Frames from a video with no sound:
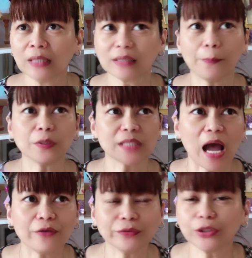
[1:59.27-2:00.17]
Tapos,
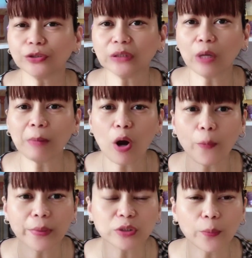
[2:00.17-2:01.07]
after na
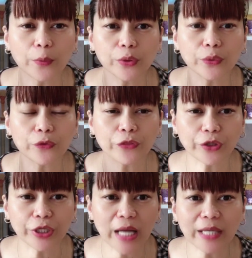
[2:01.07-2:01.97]
ma-open ko po yung
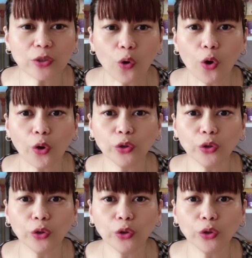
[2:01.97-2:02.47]
third eye ko,